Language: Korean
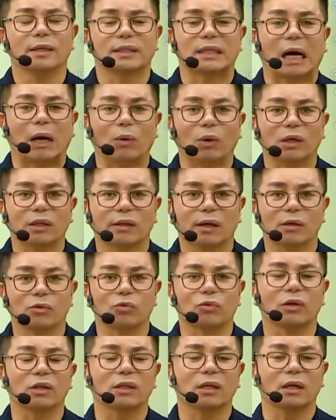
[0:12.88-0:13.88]
4월달
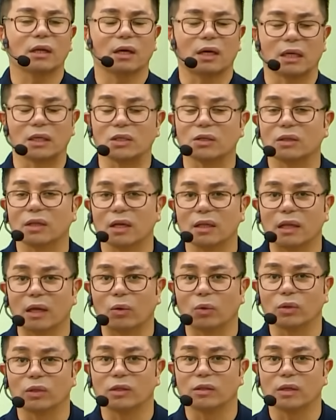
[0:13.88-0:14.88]
6월달에 개정된
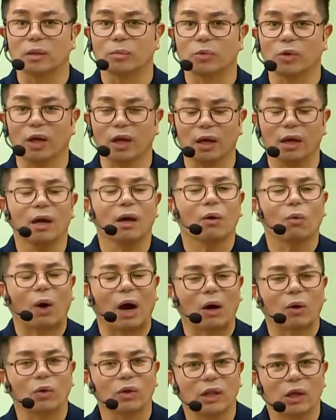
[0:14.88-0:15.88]
내용들 때문에
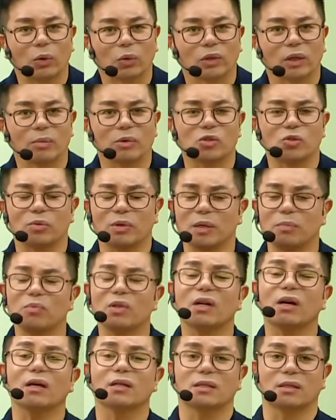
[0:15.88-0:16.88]
과거 내용 때문에 좀
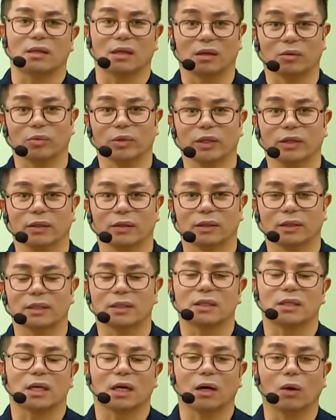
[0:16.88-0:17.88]
힘들어 하시더라고요
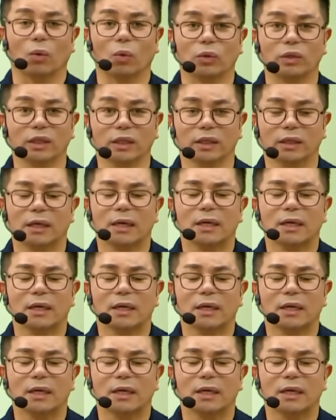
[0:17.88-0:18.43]
그래서 제가 오늘